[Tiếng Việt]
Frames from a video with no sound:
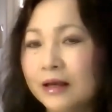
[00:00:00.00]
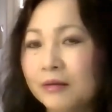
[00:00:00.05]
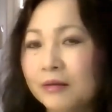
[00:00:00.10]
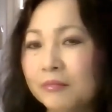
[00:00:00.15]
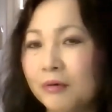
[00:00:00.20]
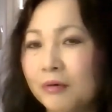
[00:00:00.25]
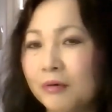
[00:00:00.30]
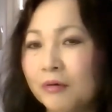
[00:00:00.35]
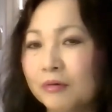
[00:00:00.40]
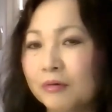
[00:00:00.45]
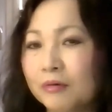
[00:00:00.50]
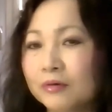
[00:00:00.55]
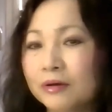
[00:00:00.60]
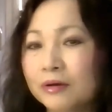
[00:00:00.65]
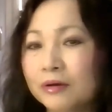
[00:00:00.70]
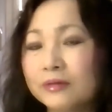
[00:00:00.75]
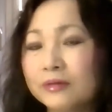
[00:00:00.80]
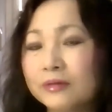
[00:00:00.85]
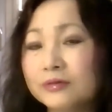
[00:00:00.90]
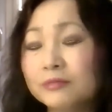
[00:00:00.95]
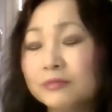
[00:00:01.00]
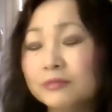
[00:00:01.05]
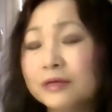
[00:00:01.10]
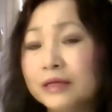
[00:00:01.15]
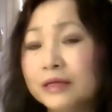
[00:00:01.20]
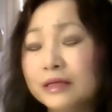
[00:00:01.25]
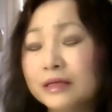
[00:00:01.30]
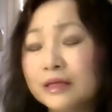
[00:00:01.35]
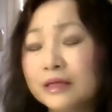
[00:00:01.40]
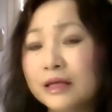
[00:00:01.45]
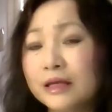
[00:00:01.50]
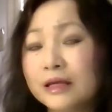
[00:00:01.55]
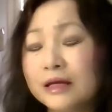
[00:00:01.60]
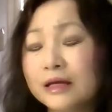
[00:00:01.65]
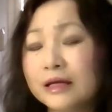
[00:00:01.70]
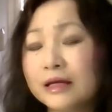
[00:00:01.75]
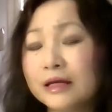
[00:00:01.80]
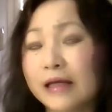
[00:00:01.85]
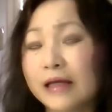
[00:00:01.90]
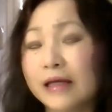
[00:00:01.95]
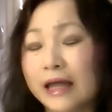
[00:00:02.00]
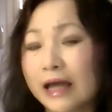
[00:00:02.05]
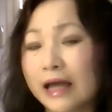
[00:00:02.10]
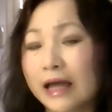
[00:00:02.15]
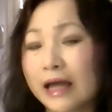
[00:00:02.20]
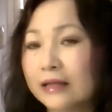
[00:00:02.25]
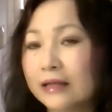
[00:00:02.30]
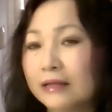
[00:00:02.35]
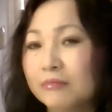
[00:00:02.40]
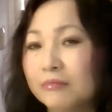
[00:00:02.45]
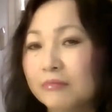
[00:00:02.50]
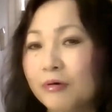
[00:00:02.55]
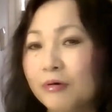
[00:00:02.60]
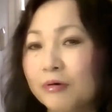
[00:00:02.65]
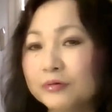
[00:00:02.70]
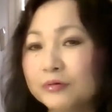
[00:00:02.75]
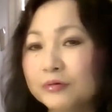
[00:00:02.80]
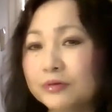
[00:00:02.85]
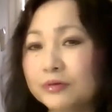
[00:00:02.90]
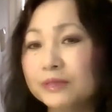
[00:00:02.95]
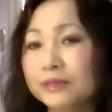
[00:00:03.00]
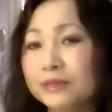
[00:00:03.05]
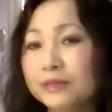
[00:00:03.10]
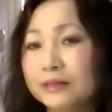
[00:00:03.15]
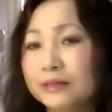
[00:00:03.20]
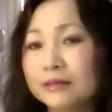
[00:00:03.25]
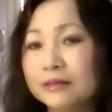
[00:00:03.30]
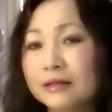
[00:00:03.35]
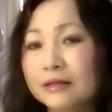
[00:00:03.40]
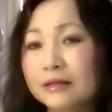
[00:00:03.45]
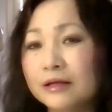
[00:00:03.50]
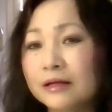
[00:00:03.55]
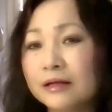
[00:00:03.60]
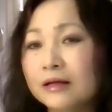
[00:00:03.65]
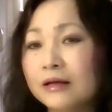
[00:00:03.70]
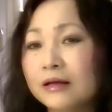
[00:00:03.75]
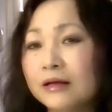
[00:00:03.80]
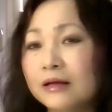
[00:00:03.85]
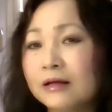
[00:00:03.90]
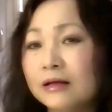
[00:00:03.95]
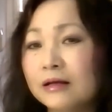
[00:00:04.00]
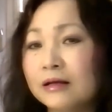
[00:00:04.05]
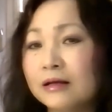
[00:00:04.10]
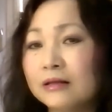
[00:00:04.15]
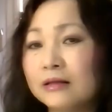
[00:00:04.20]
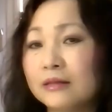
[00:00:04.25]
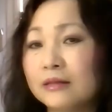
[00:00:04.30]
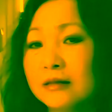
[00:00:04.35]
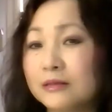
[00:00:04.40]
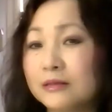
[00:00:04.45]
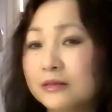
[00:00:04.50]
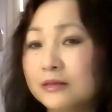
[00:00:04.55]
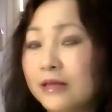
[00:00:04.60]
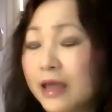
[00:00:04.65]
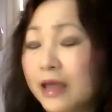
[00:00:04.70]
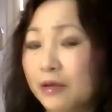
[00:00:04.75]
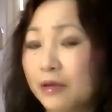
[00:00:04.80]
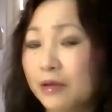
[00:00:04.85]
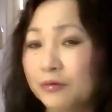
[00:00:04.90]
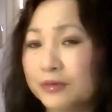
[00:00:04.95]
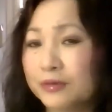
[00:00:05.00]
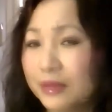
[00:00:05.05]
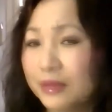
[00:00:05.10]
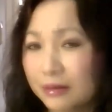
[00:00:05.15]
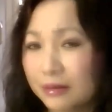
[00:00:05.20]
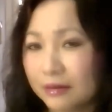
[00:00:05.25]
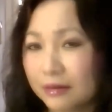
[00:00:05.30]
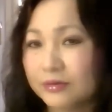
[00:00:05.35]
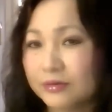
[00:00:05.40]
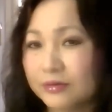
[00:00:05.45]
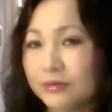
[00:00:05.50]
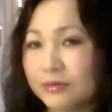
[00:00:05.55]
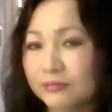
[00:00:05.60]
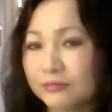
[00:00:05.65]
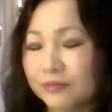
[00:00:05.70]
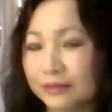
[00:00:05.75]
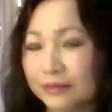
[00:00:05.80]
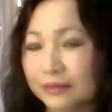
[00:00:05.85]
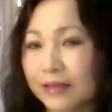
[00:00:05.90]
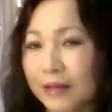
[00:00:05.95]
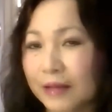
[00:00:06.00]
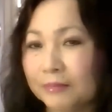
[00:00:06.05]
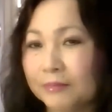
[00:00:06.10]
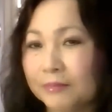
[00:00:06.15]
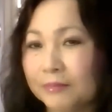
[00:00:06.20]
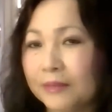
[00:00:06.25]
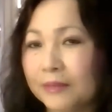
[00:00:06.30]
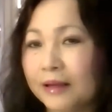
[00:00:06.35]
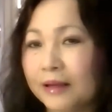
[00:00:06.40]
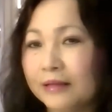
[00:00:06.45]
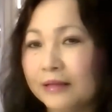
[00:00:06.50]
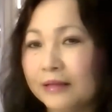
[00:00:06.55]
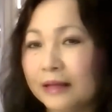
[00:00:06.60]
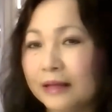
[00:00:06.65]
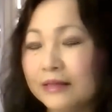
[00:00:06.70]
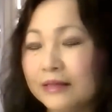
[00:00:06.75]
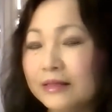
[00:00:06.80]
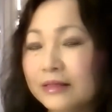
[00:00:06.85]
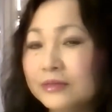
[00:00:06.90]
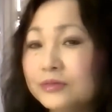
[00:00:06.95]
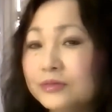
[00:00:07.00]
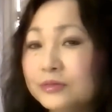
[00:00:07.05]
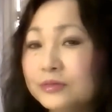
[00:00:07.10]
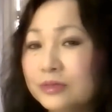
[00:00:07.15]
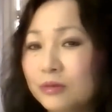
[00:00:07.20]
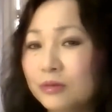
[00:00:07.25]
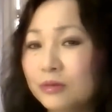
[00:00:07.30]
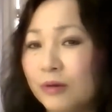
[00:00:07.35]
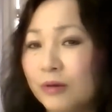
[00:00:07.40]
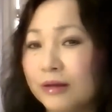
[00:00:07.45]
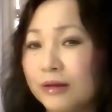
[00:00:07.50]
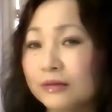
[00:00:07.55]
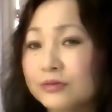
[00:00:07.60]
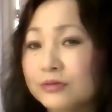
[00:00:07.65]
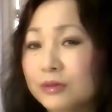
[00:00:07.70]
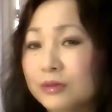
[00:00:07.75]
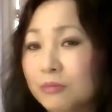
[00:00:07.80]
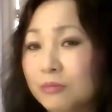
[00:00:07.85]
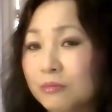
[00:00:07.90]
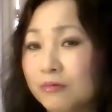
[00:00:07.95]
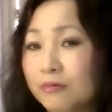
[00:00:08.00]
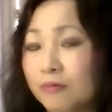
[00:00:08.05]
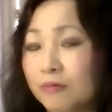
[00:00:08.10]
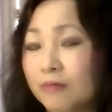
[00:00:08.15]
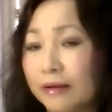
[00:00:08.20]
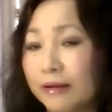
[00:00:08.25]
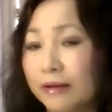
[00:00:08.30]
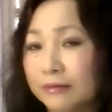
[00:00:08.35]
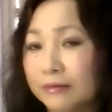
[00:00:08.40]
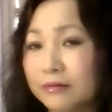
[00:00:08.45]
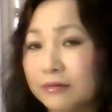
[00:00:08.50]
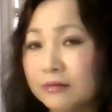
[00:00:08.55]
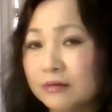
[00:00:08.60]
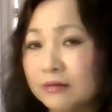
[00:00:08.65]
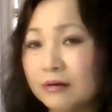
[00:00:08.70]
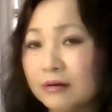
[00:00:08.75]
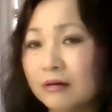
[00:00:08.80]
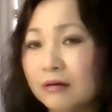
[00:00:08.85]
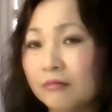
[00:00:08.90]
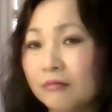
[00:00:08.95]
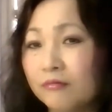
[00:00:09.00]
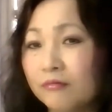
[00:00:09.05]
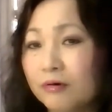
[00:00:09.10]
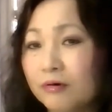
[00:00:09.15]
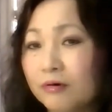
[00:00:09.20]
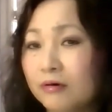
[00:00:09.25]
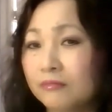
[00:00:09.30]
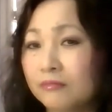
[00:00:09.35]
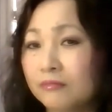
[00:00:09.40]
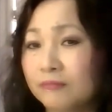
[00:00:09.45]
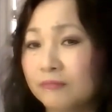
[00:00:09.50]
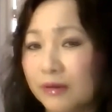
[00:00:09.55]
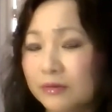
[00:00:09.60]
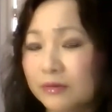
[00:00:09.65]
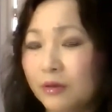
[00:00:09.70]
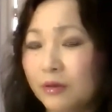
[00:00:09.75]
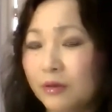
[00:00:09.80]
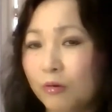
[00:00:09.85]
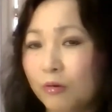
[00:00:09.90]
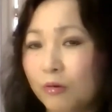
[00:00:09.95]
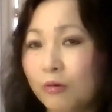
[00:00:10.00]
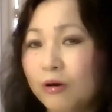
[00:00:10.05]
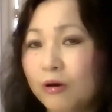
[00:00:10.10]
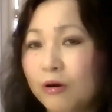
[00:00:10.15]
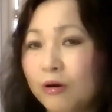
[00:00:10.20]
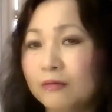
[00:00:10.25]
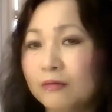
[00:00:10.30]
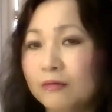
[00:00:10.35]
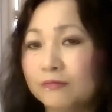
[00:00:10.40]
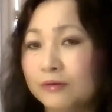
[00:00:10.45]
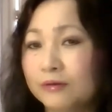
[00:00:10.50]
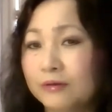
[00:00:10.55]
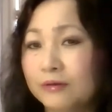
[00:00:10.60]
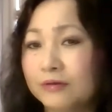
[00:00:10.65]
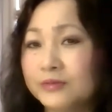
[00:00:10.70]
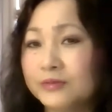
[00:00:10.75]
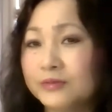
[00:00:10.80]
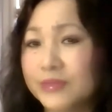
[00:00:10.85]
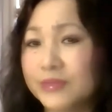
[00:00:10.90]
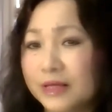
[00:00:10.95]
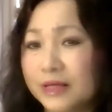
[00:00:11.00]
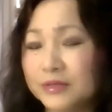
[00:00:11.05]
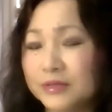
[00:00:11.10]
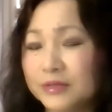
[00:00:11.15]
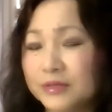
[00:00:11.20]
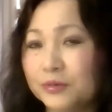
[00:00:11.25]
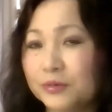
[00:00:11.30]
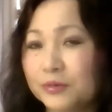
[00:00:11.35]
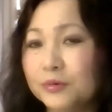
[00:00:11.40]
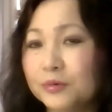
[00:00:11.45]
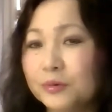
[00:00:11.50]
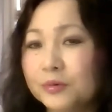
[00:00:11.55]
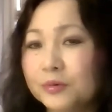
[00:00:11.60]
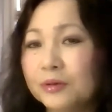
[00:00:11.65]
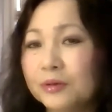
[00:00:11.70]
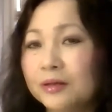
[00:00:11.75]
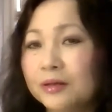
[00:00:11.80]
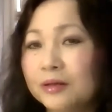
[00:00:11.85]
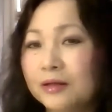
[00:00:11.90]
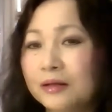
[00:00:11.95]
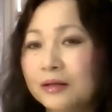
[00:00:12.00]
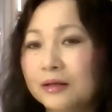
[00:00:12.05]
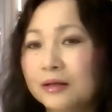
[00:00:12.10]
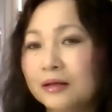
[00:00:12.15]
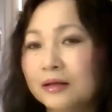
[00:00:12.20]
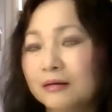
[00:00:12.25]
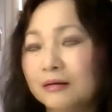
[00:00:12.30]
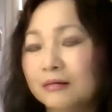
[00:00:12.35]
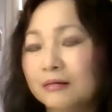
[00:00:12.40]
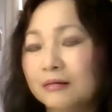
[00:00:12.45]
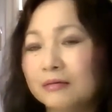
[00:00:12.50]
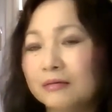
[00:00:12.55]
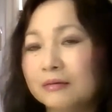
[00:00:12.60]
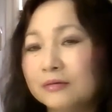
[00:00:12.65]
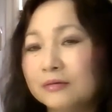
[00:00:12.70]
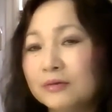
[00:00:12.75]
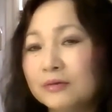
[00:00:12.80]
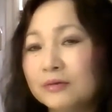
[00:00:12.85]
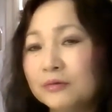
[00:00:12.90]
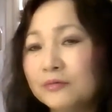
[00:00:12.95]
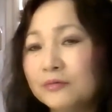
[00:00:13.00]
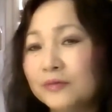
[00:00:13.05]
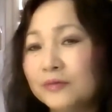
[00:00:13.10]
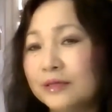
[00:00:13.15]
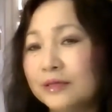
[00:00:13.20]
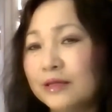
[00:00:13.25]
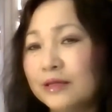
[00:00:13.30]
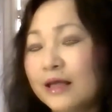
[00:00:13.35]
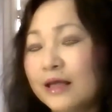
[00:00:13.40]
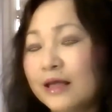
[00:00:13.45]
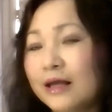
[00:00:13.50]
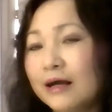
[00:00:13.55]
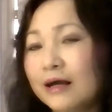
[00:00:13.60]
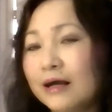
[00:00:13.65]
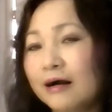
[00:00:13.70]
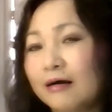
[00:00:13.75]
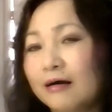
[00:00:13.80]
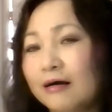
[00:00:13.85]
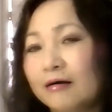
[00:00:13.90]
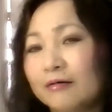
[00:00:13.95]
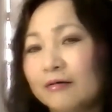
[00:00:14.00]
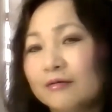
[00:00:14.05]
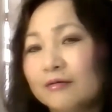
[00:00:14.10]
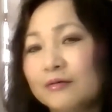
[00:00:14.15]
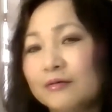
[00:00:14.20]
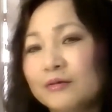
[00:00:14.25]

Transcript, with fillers: Một, trong khi Nghệ An là một trong những tỉnh nghèo nhất ở trong Việt Nam, đã khiến cho dư luận trong và ngoài nước vừa phẫn nộ vừa chế giễu. À, thưa quý vị, à,